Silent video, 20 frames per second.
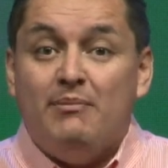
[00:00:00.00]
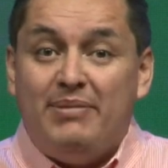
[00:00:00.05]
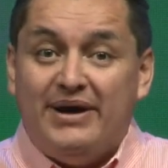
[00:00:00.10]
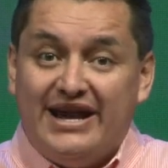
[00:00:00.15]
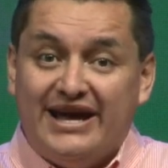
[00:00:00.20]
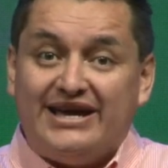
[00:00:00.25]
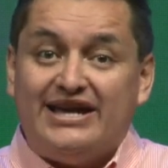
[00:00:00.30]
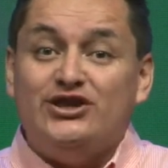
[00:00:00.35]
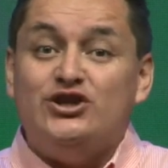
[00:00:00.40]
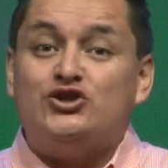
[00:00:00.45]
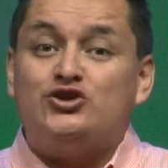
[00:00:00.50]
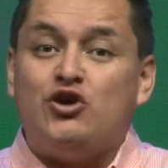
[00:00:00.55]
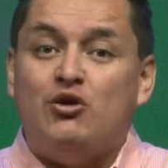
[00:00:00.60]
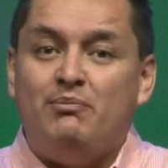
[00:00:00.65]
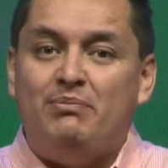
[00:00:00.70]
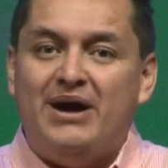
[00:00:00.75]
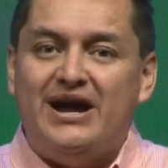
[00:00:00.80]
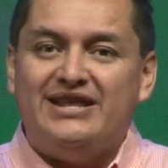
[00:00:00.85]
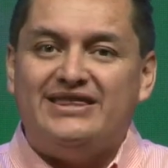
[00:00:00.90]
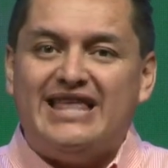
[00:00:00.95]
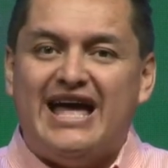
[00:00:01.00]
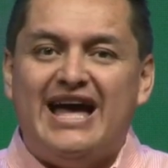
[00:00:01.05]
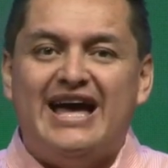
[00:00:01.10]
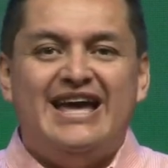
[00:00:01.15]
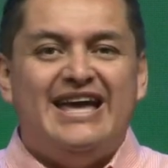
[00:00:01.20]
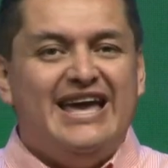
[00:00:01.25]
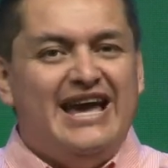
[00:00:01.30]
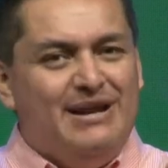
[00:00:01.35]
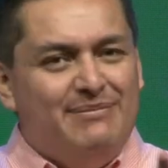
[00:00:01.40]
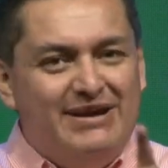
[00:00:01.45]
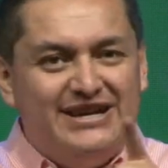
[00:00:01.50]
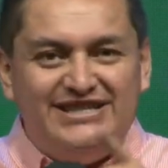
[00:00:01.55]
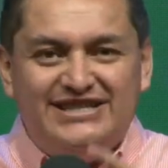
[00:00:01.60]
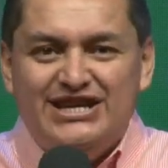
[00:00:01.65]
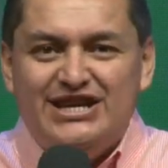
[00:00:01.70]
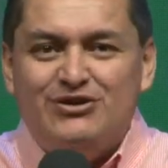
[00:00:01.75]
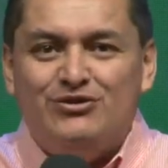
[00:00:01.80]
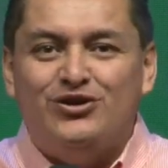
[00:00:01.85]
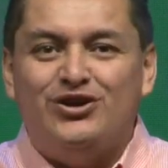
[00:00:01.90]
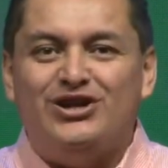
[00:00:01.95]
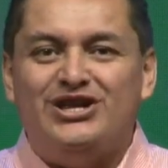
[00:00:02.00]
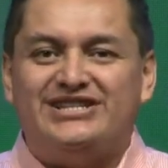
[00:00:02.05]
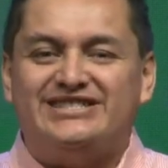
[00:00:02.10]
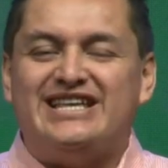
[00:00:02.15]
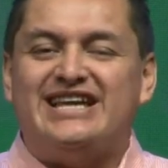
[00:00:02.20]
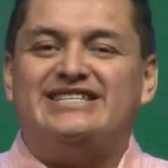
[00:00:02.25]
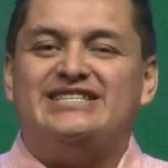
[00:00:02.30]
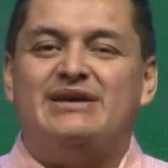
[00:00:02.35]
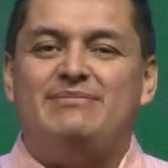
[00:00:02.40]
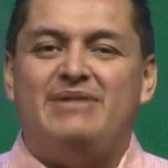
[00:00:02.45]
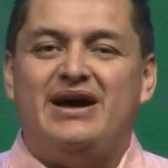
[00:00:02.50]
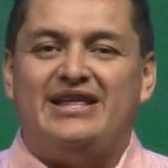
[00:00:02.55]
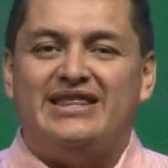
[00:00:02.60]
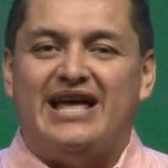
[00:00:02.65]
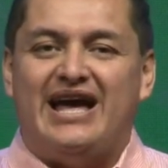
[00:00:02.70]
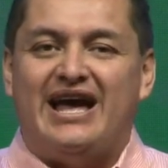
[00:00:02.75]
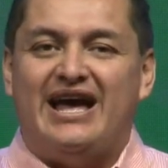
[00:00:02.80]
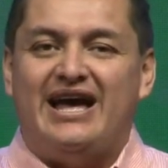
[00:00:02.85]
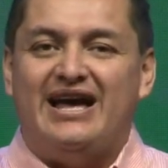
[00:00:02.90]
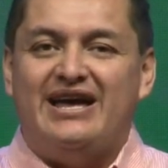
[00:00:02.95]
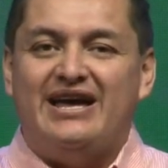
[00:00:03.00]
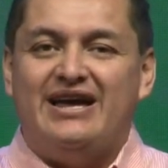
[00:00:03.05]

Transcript: para que nos comparta el versículo de esta semana.